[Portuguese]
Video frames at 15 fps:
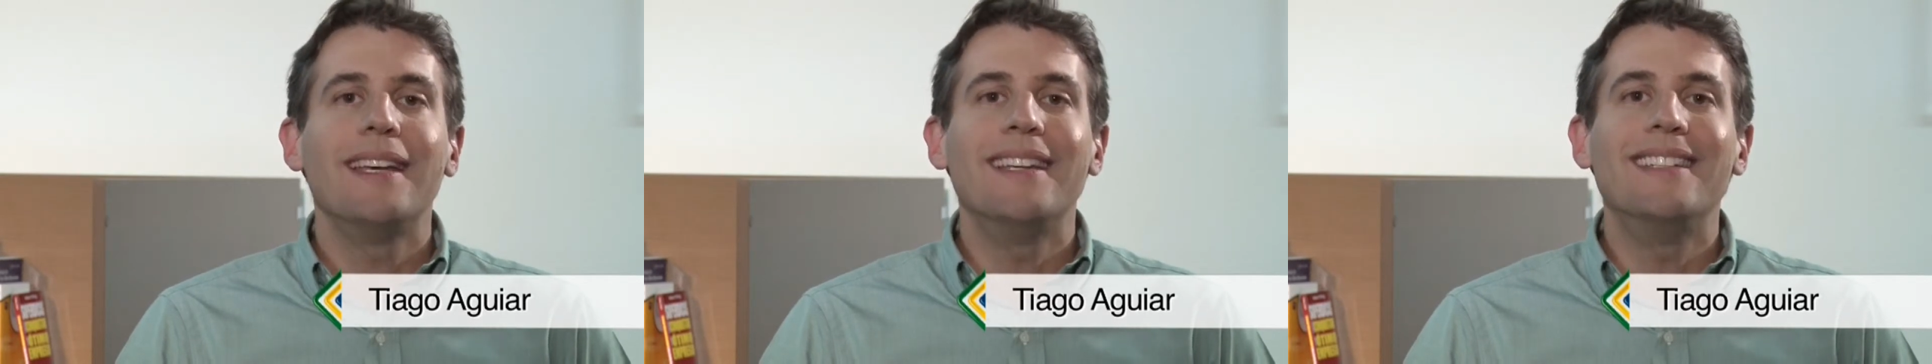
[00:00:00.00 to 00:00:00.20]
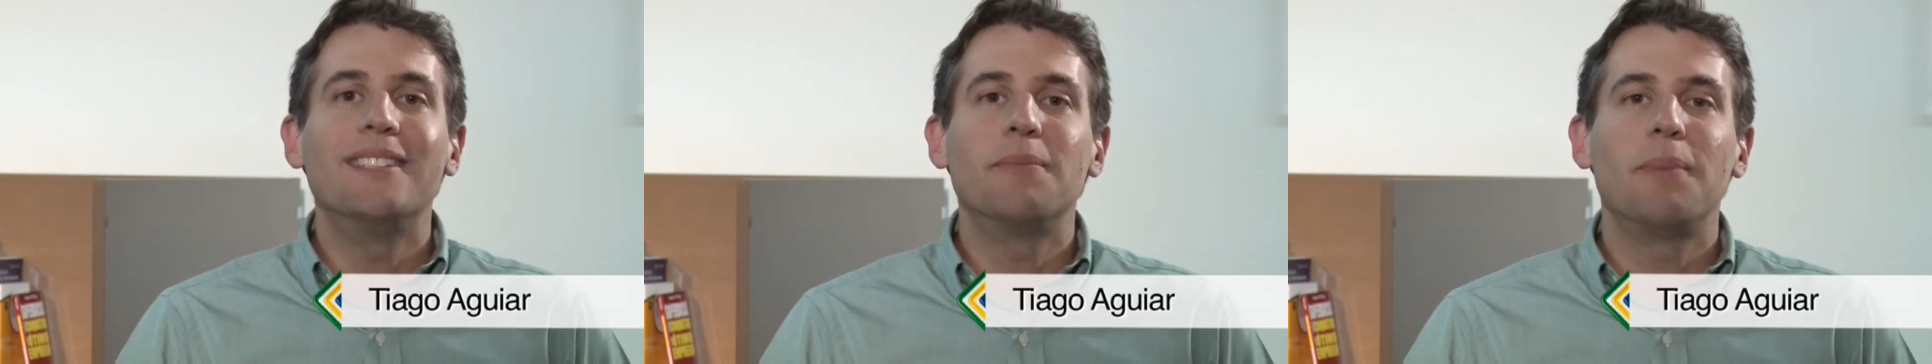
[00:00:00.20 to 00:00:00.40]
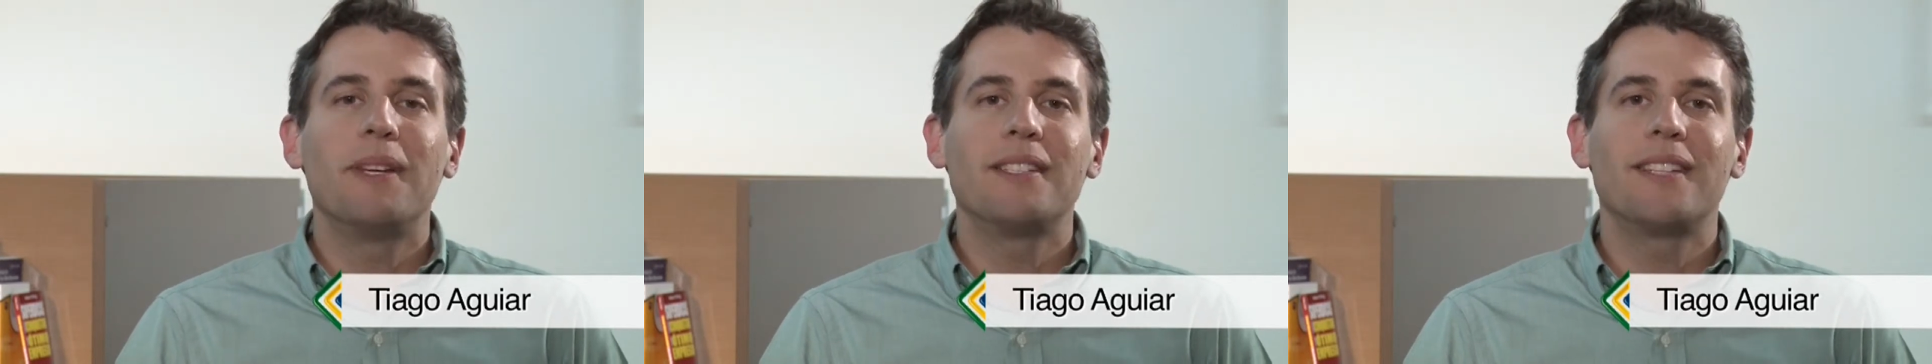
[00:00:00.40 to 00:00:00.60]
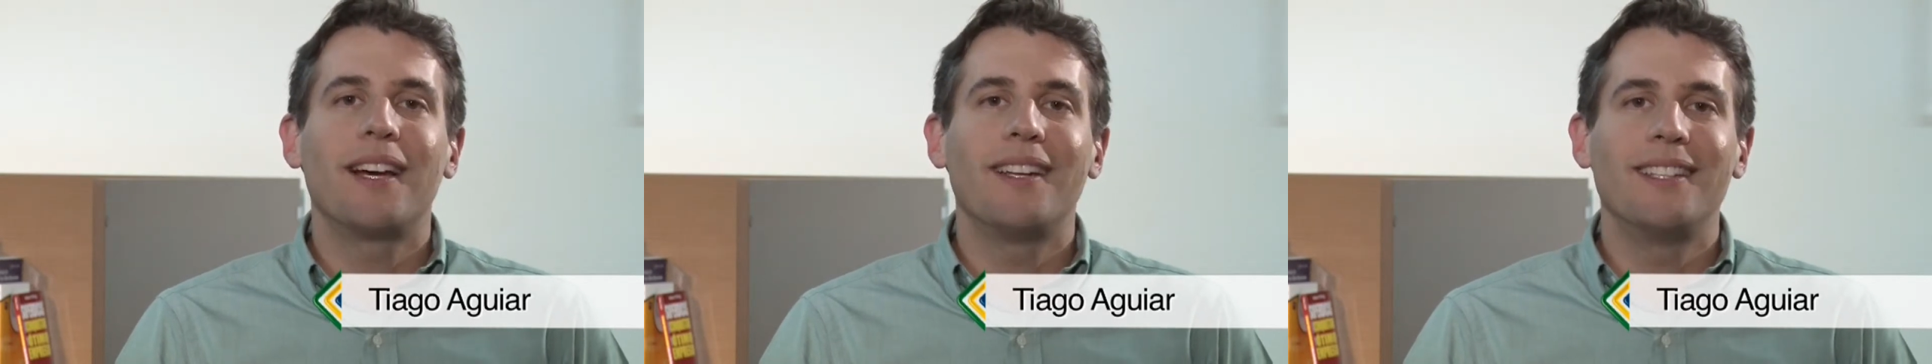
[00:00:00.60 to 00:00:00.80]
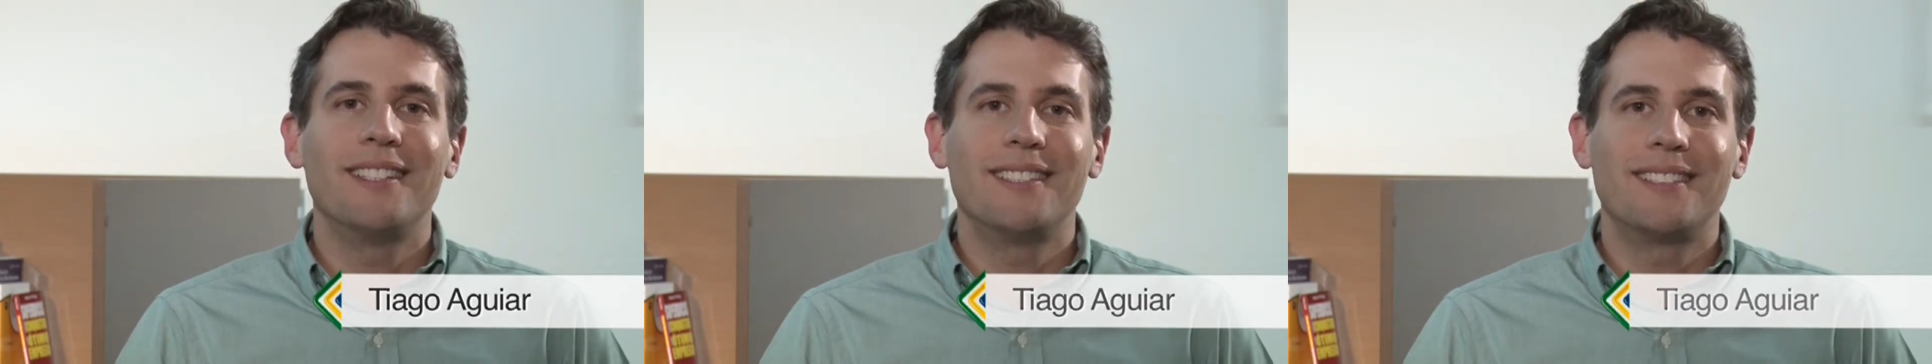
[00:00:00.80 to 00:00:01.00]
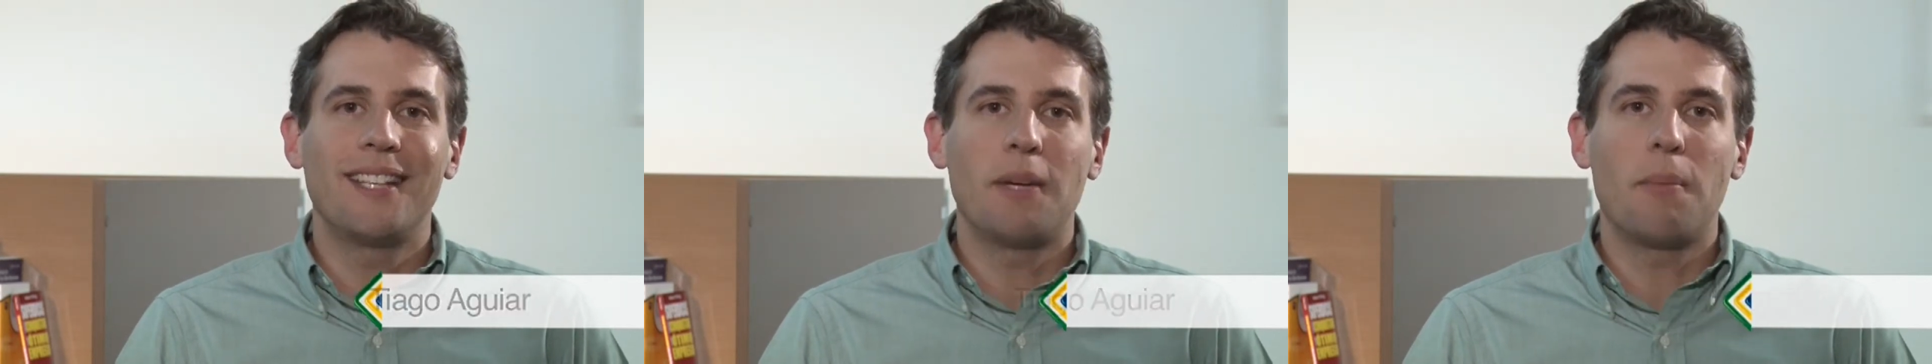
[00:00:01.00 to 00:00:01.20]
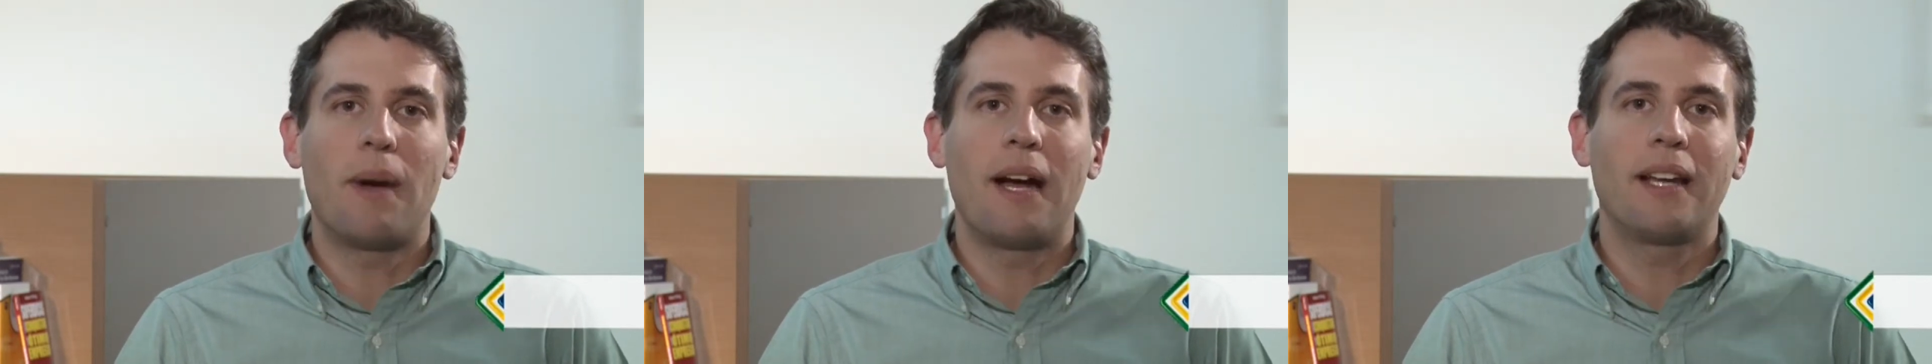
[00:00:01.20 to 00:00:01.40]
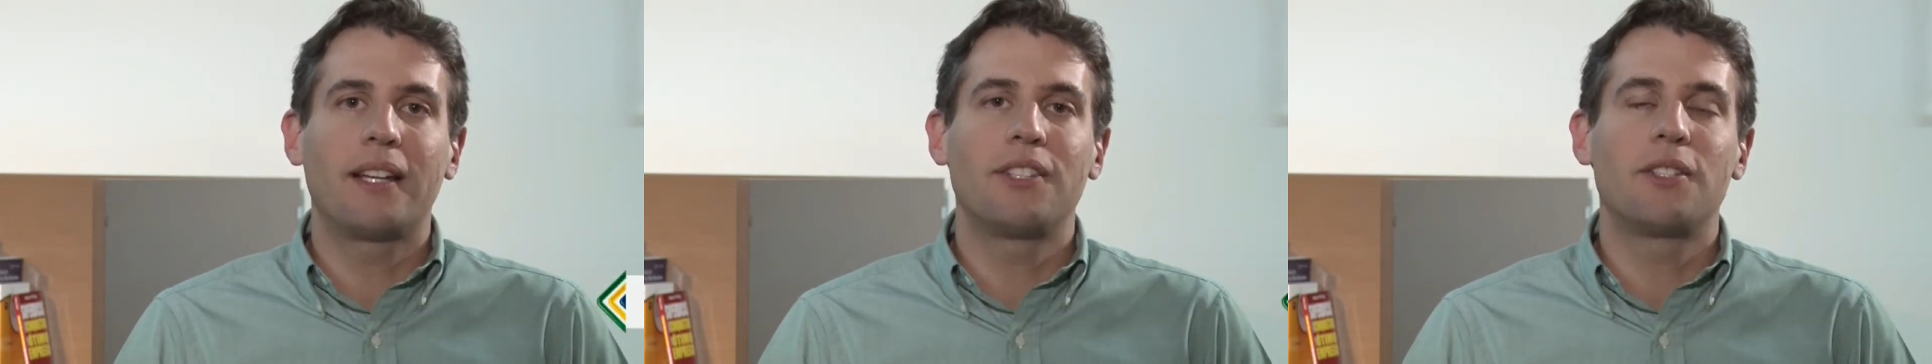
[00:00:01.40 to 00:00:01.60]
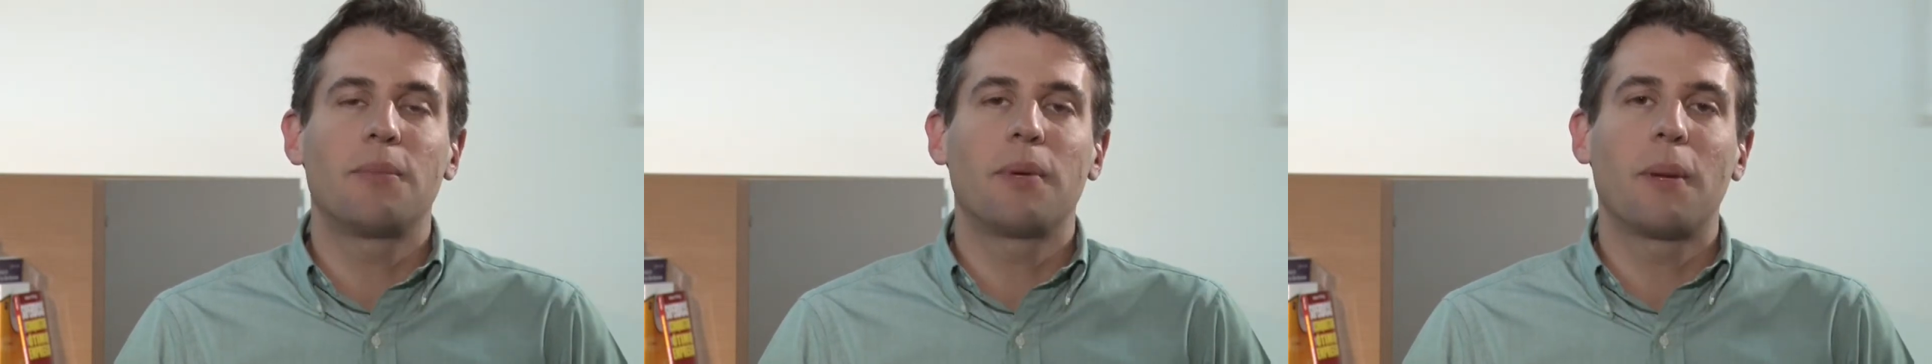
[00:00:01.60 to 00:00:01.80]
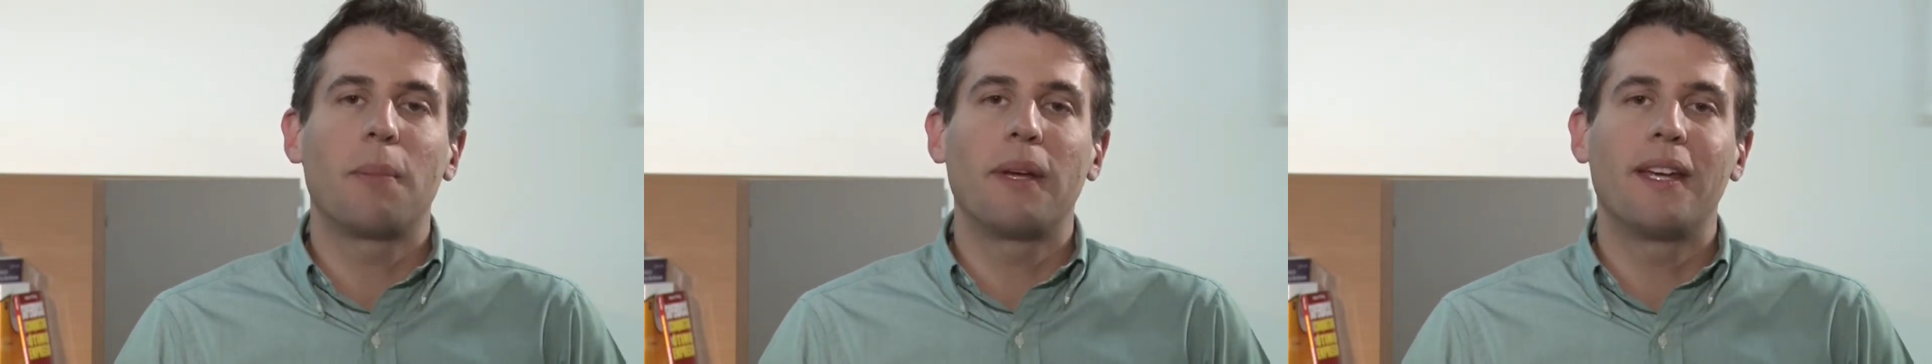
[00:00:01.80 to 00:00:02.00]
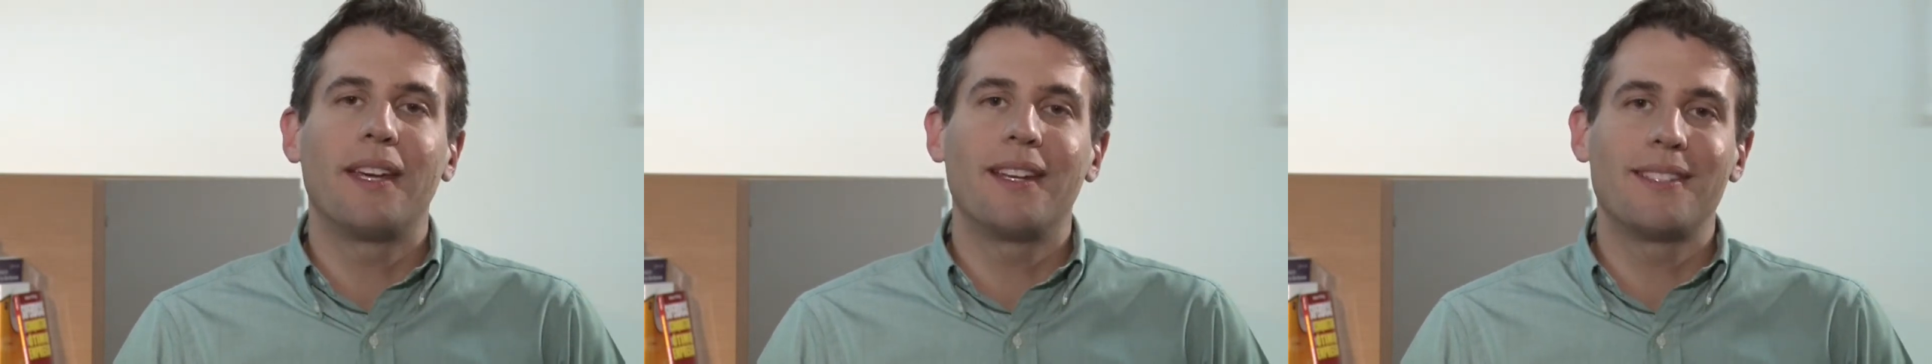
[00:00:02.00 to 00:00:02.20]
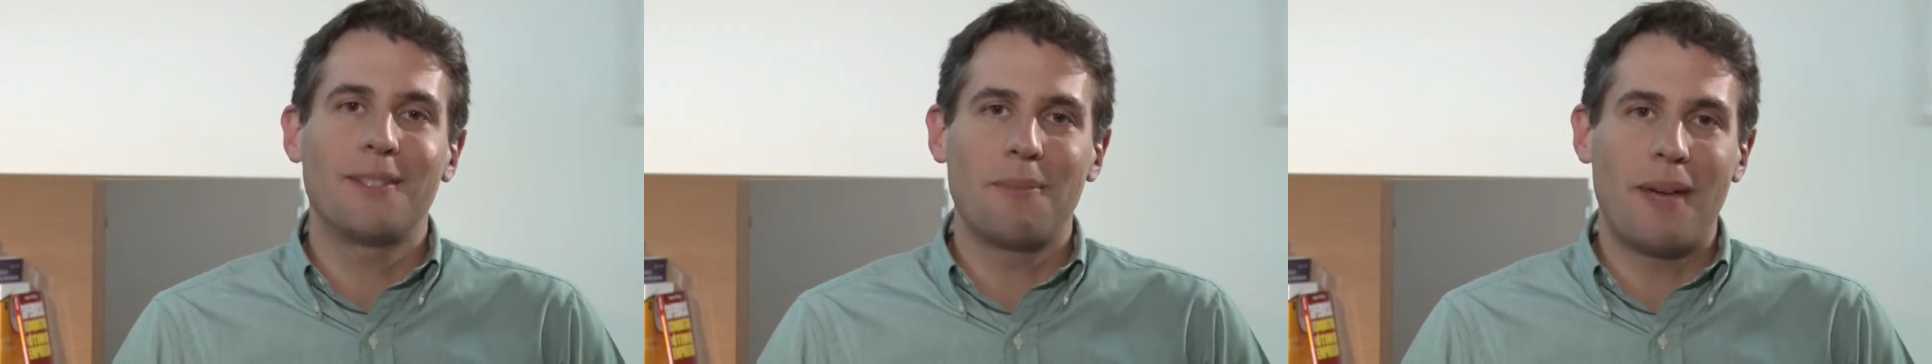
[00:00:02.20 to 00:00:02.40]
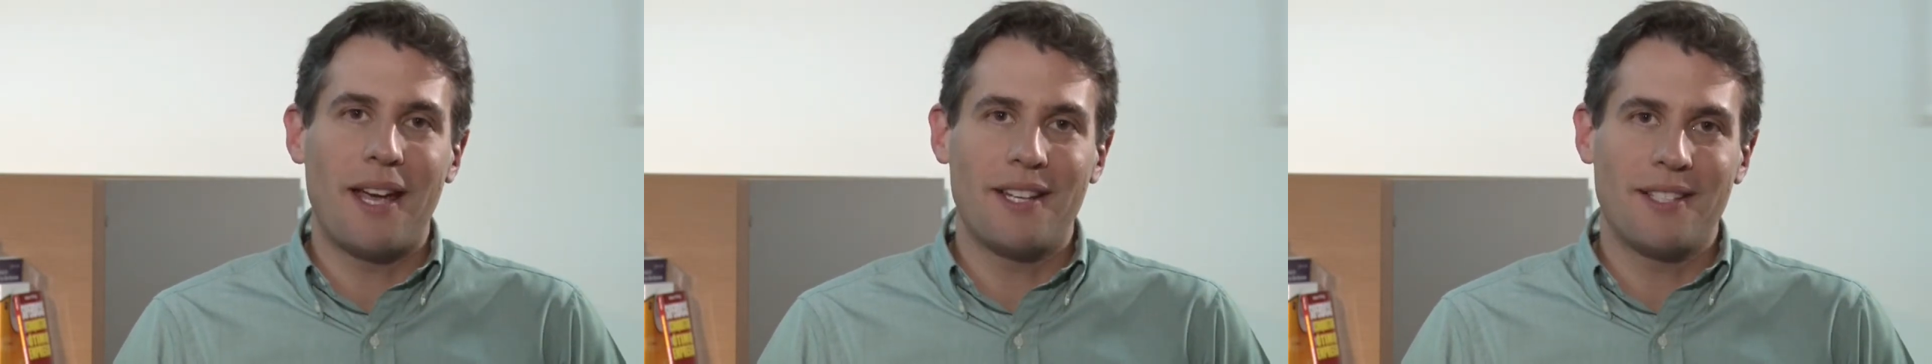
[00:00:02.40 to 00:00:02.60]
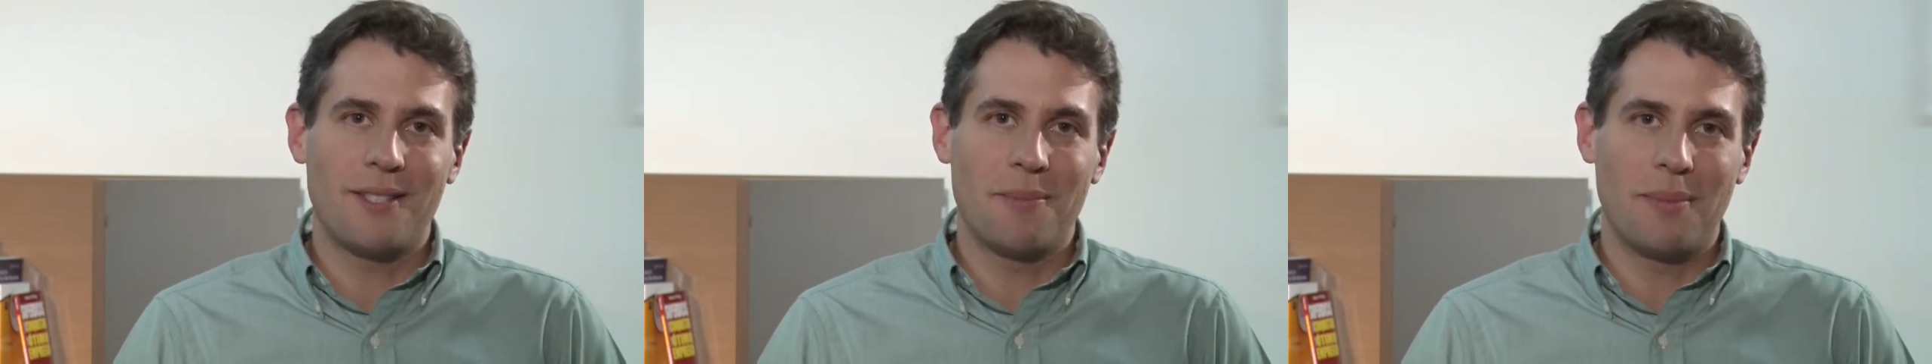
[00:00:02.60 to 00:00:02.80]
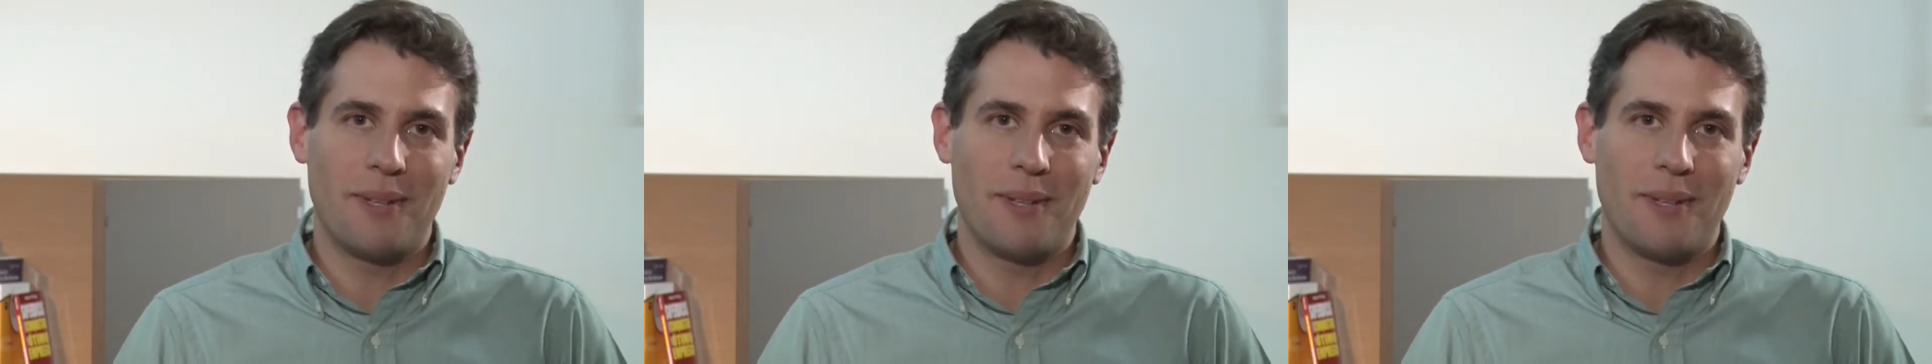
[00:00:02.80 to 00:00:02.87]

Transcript: e especialista em marketing para pequenas e médias